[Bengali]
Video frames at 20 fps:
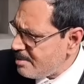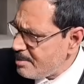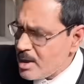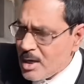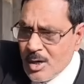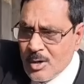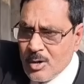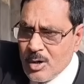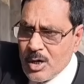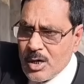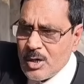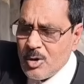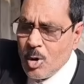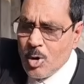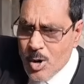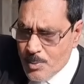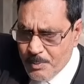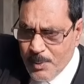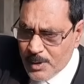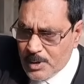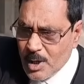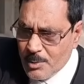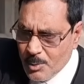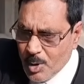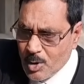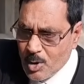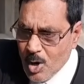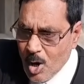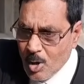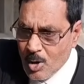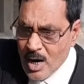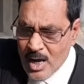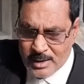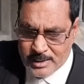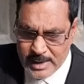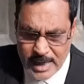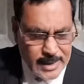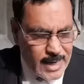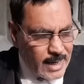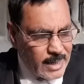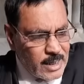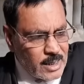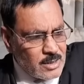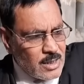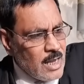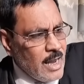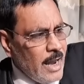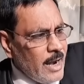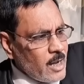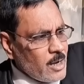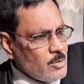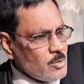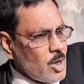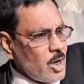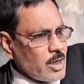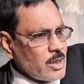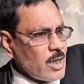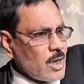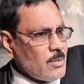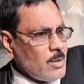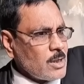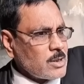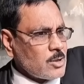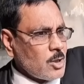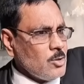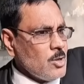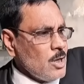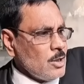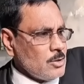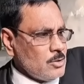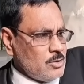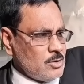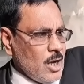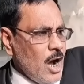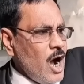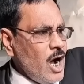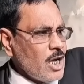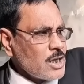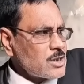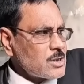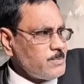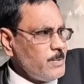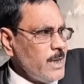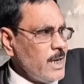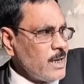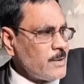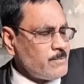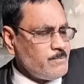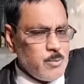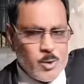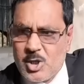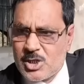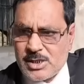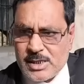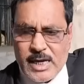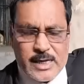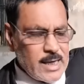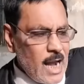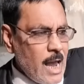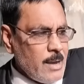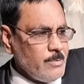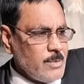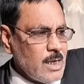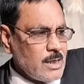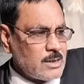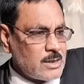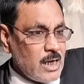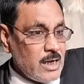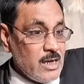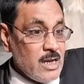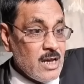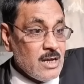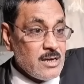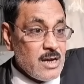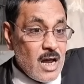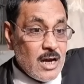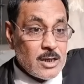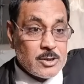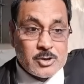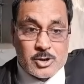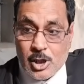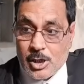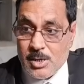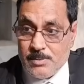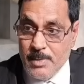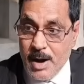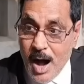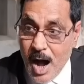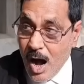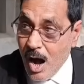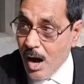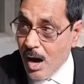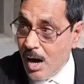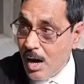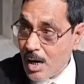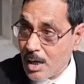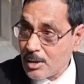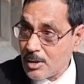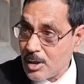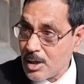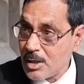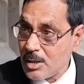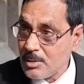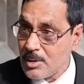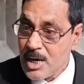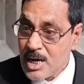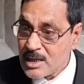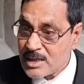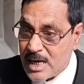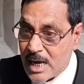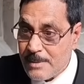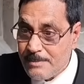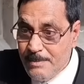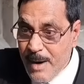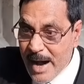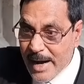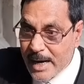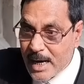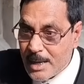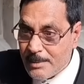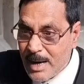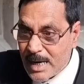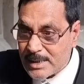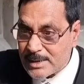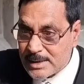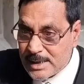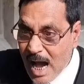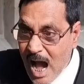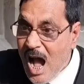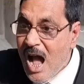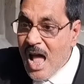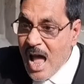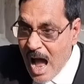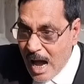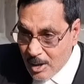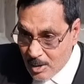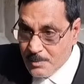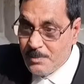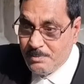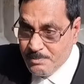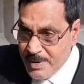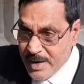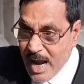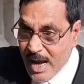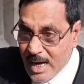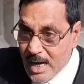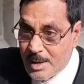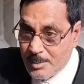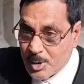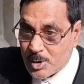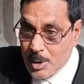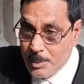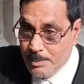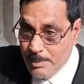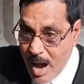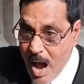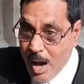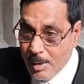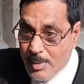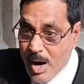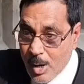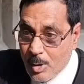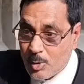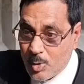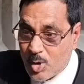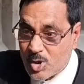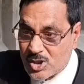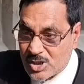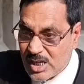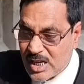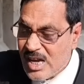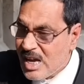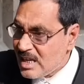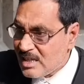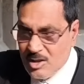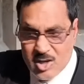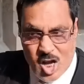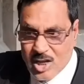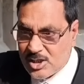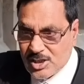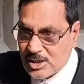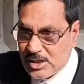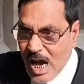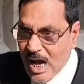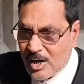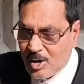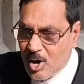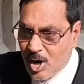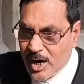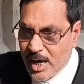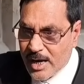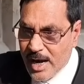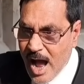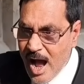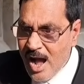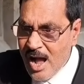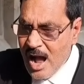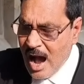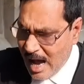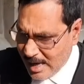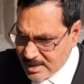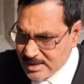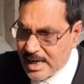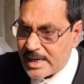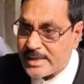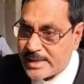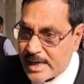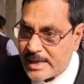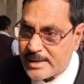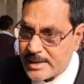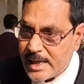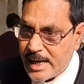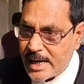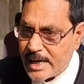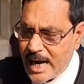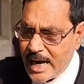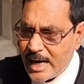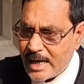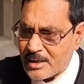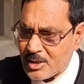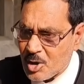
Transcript: নাম ওই অনুব্রত মণ্ডল যে নাকি এরকম ঘড়ি ধরে বলতো দশ মিনিট পুলিশকে টাইম দিচ্ছি নাহলে চুরমার করে দেবো সেই বাঘের বাচ্চা এখন বিড়ালের মতো ম্যাও ম্যাও করছে লজ্জা করে না আজকে কেন্দ্রের ঘাড়ে